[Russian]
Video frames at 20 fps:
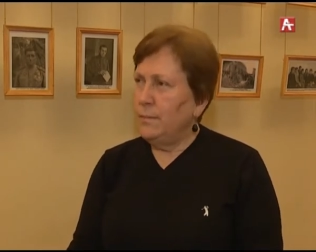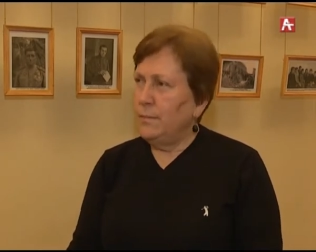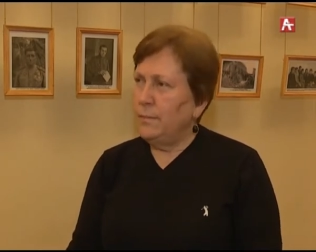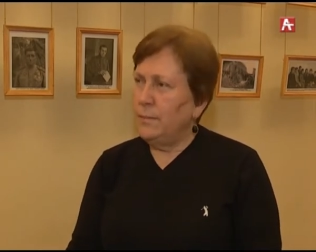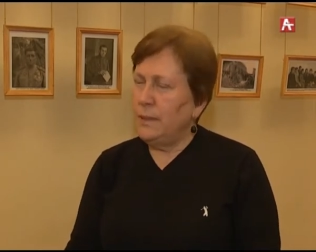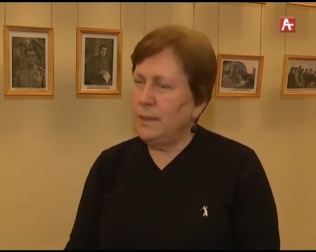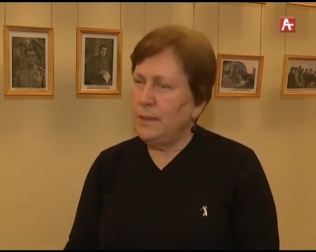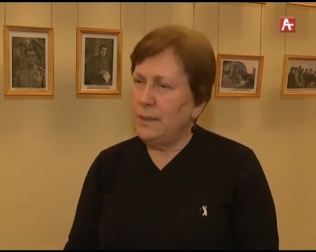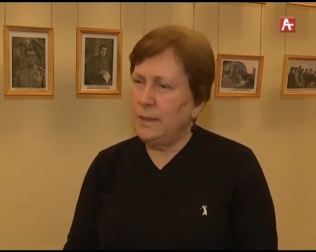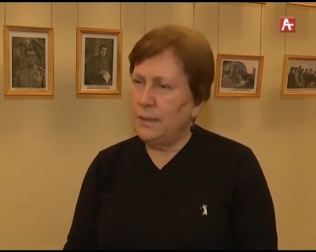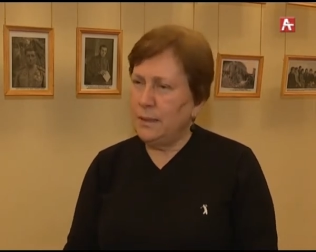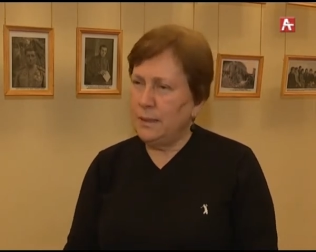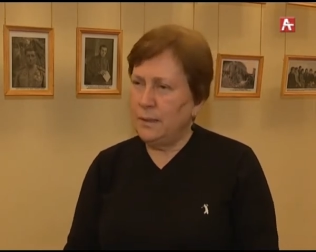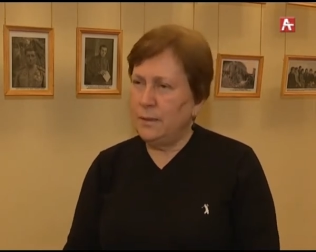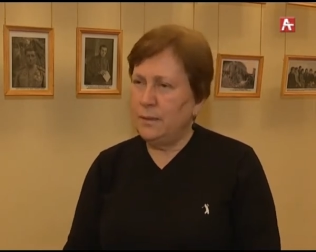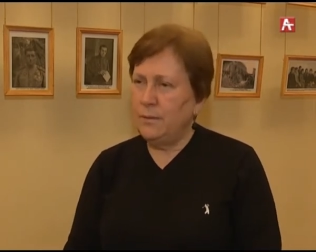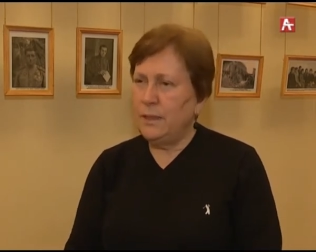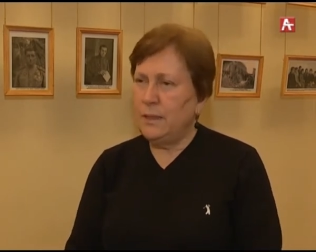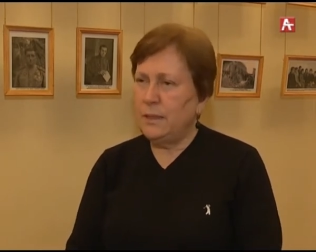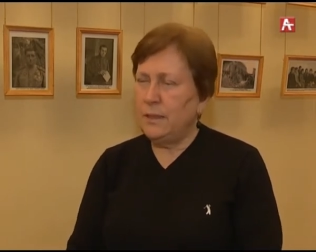молодых
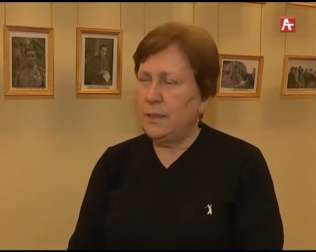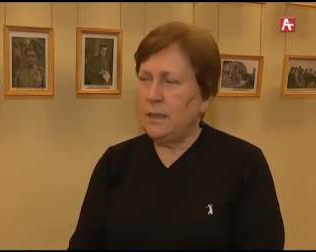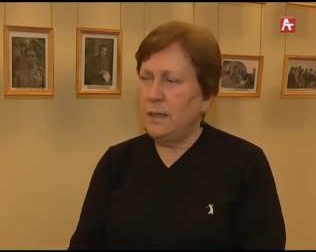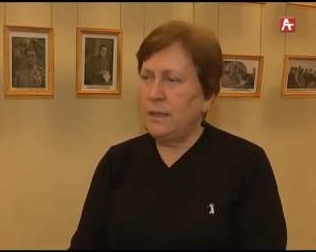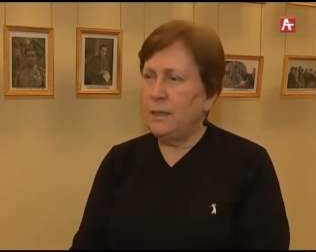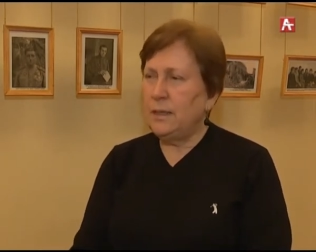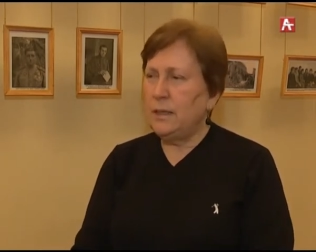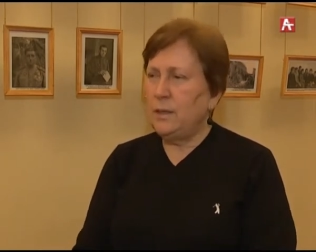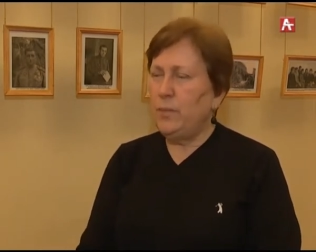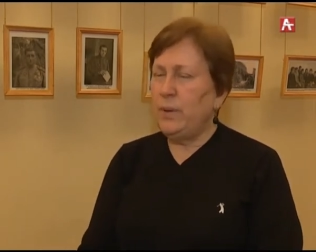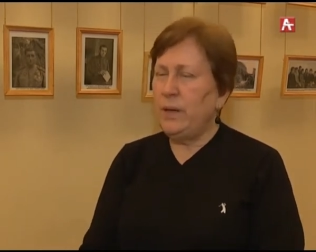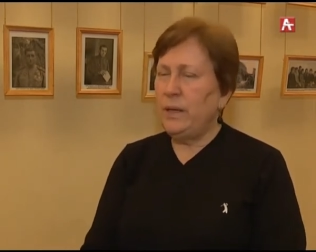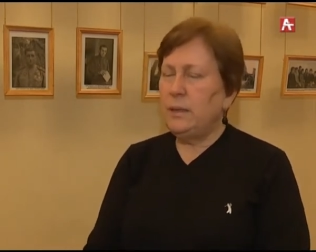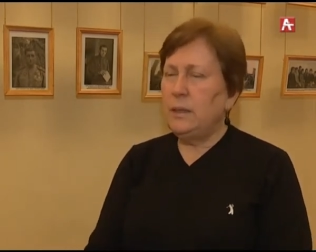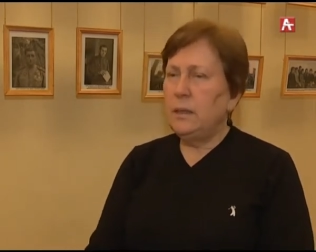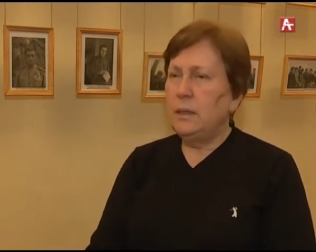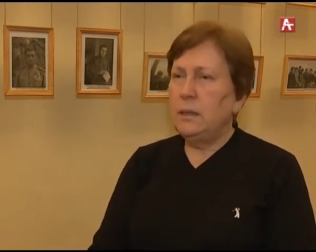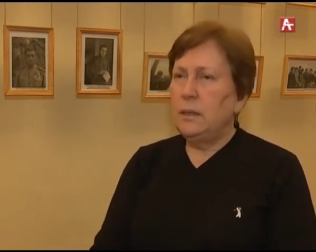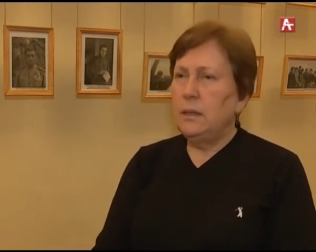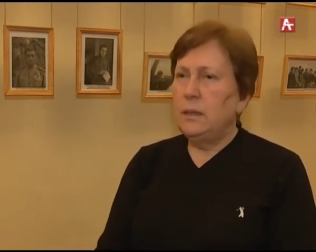твоих троих ребят,
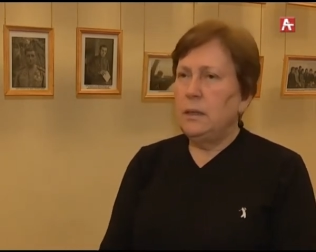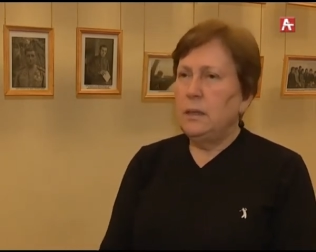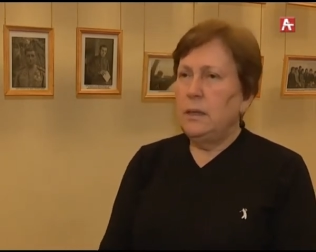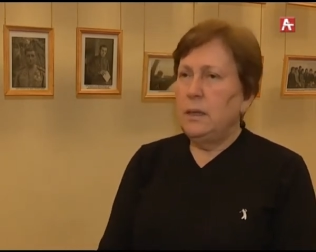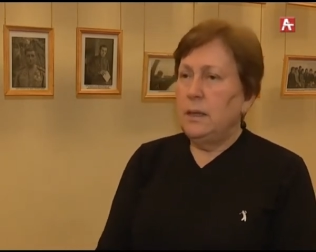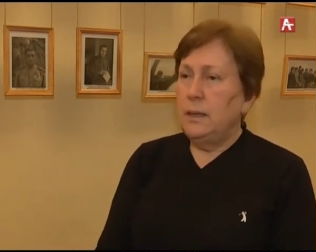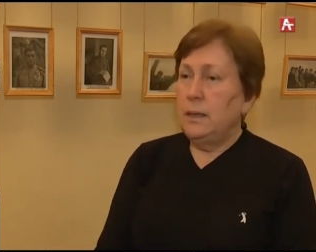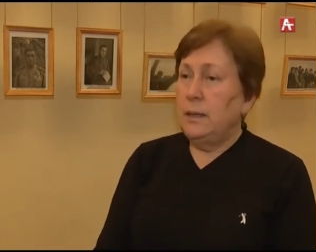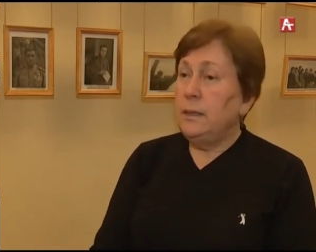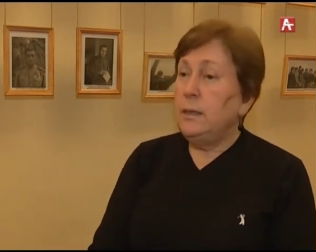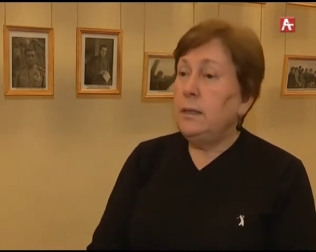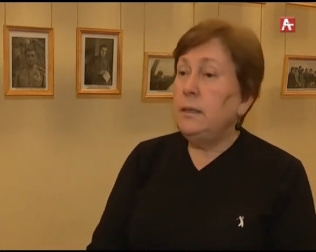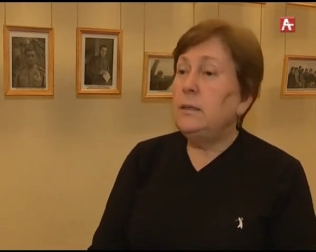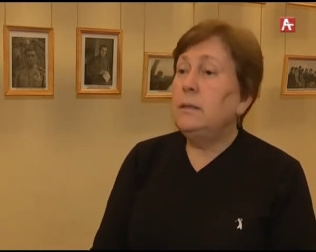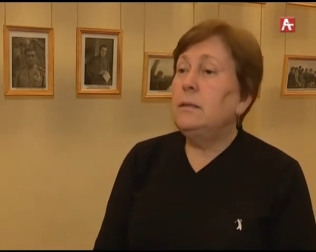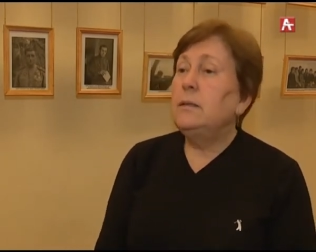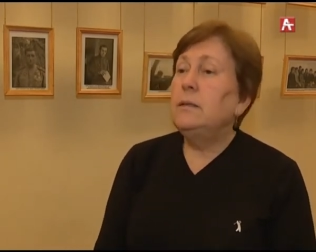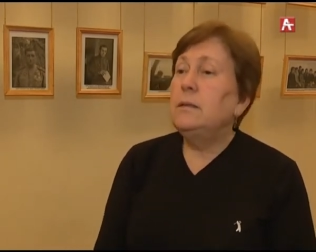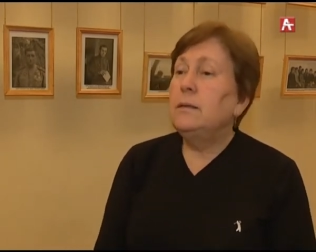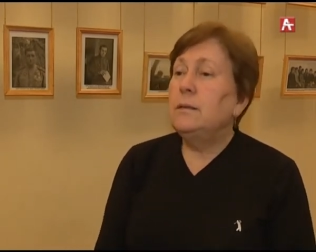они
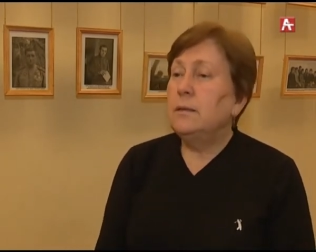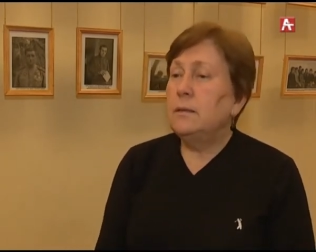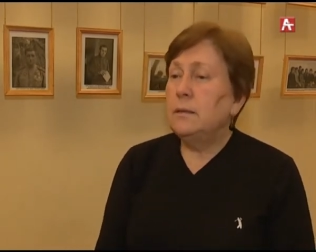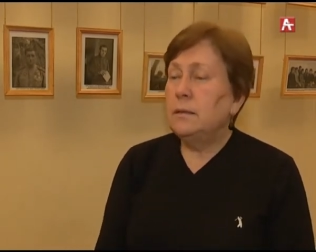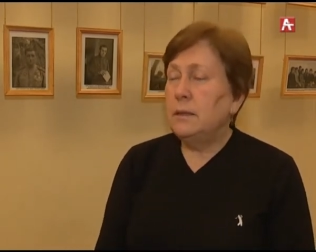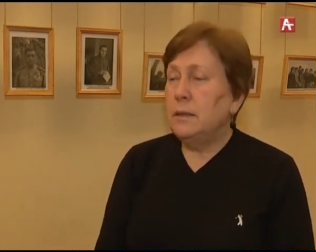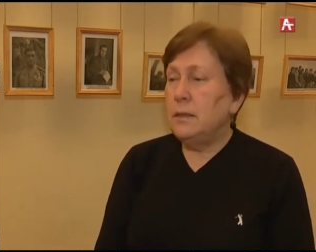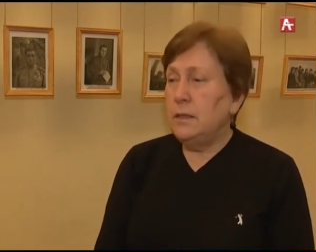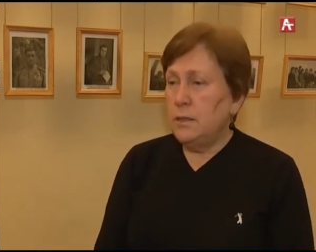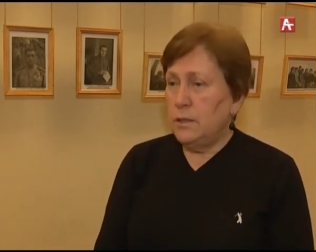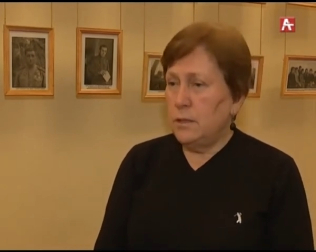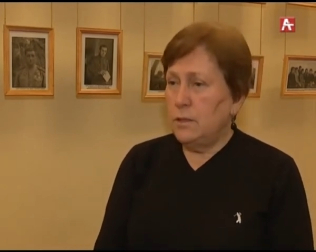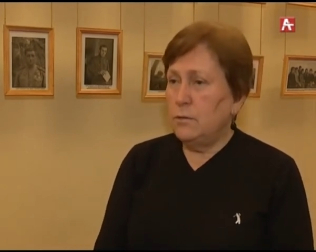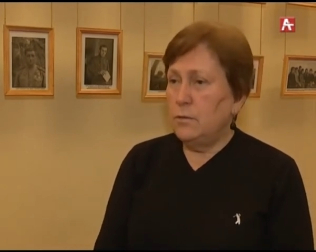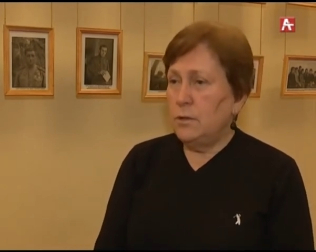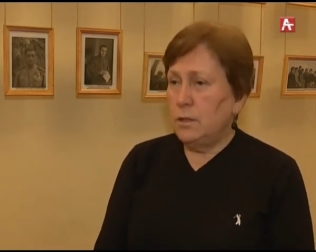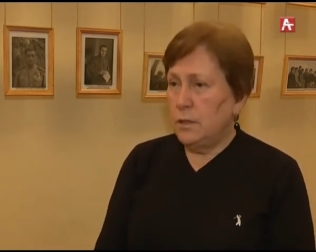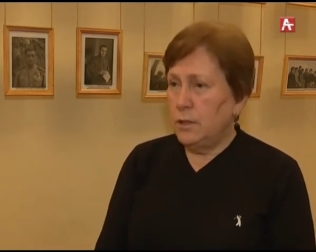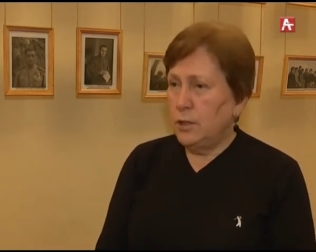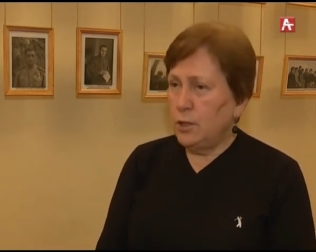на границе
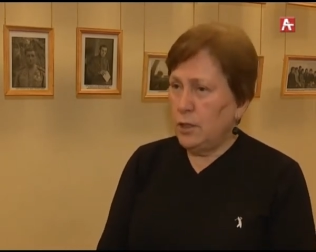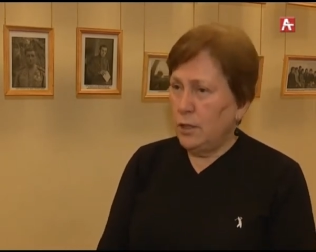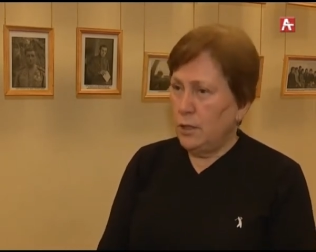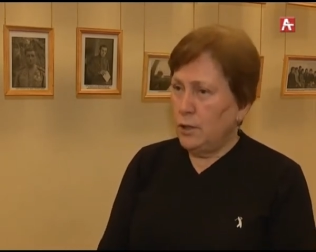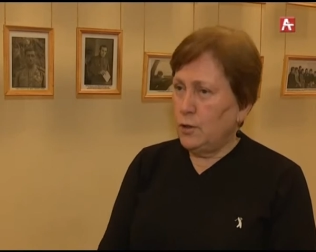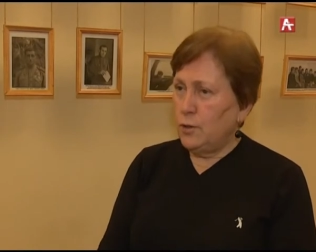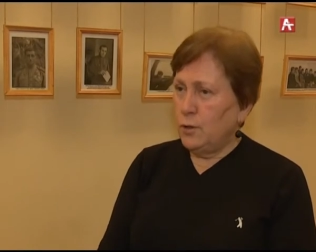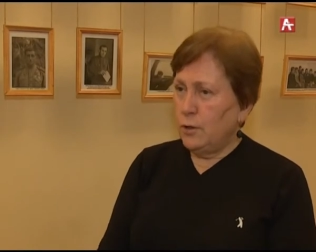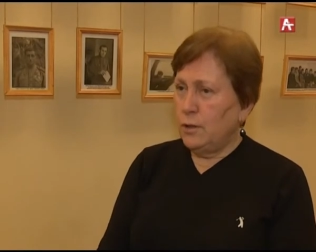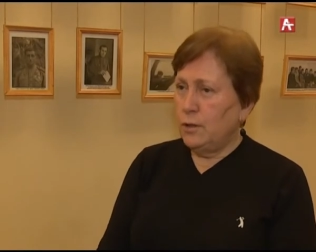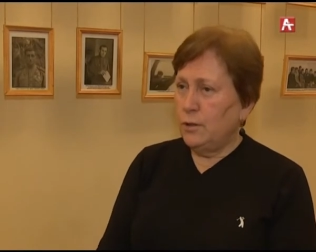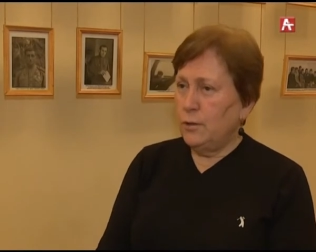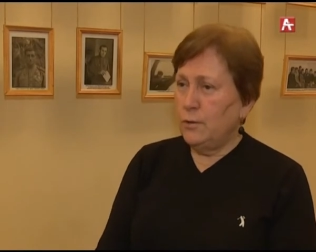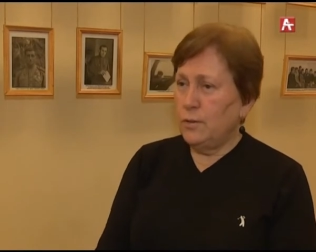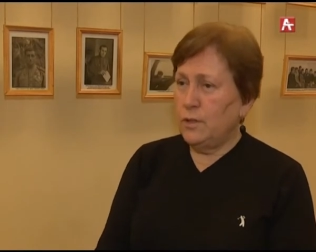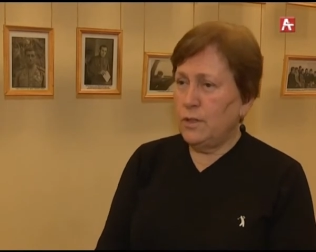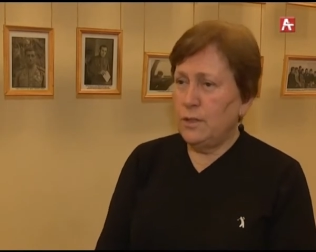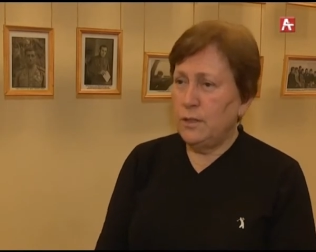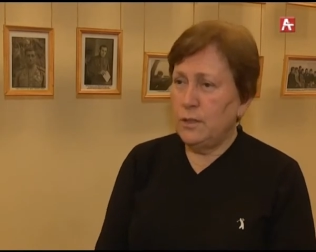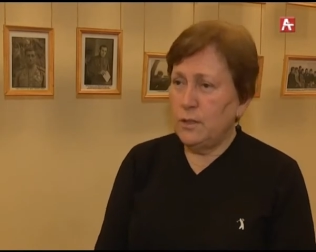услышали, что
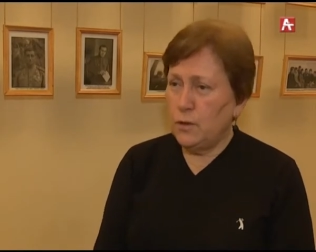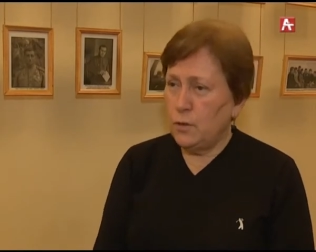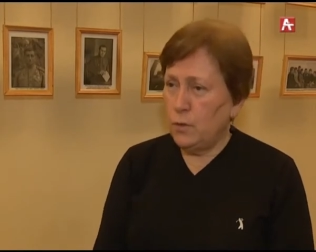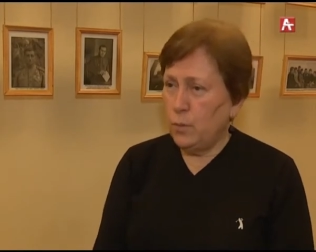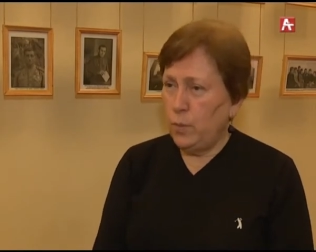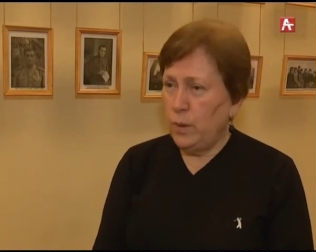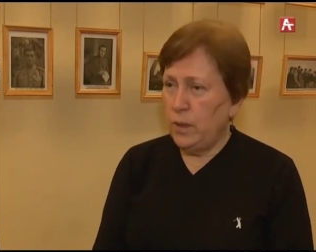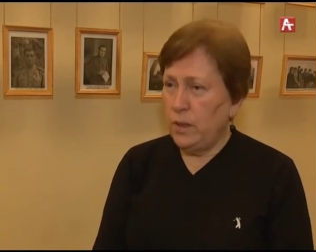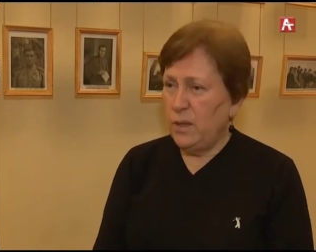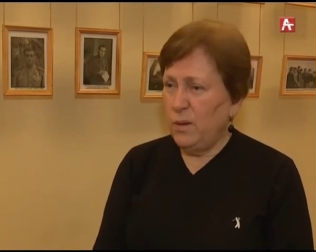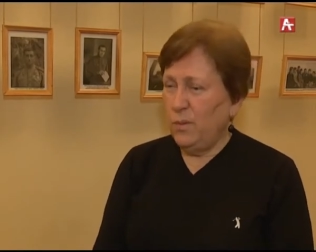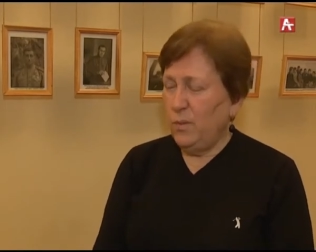готовится наступление.